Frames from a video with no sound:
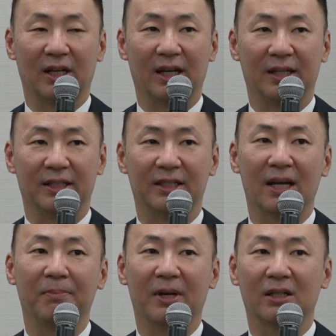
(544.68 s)
2
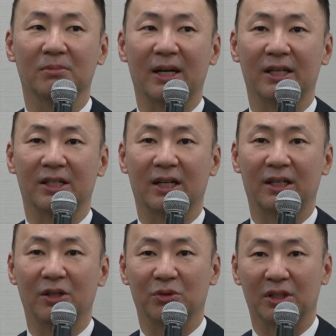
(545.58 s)
3 0 0万円借
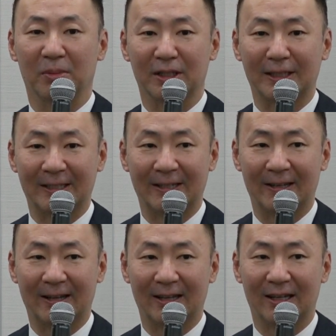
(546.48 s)
金をしてます
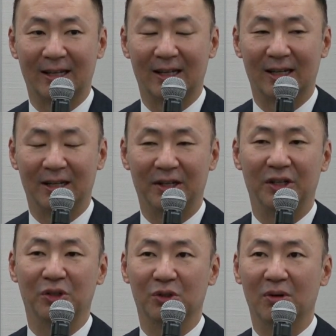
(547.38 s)

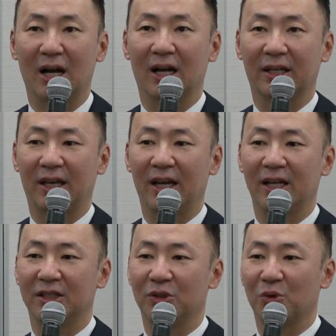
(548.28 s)
理由は軽
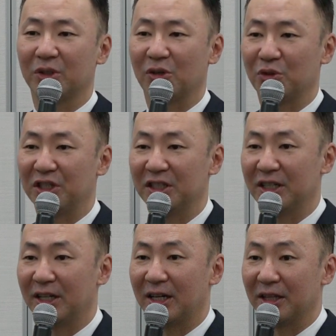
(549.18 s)
自動車を新
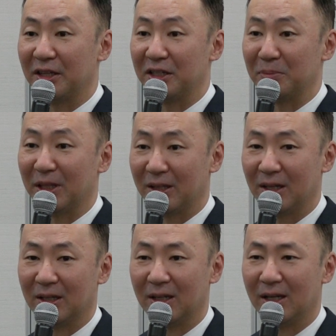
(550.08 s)
車で買ってしまっ
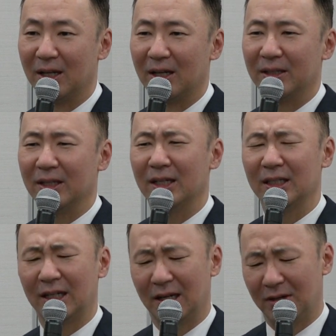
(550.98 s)
たな
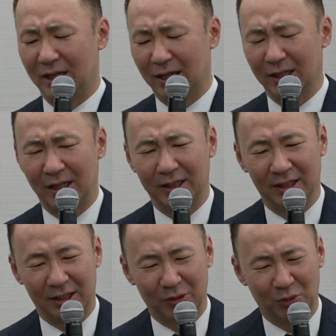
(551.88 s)
ぜかわからないん
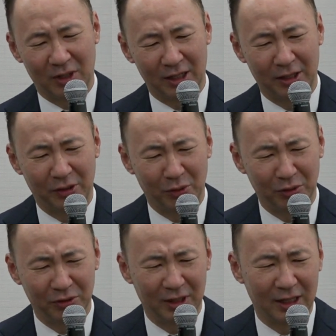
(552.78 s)
ですけどお金に
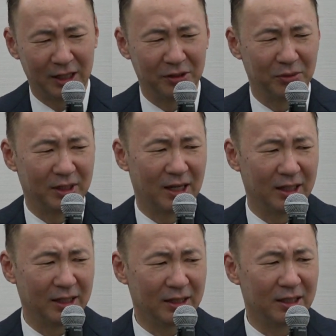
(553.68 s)
余裕がない人に
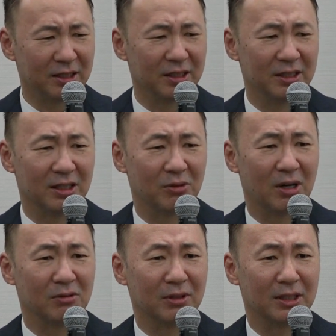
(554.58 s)
限って新車を
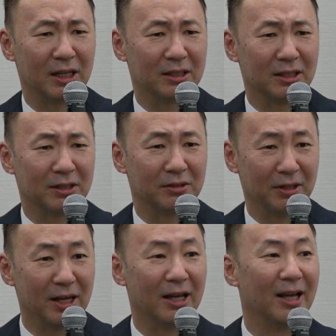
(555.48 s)
買うのが大好きなんですよ
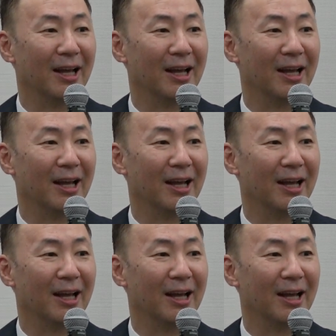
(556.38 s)
ね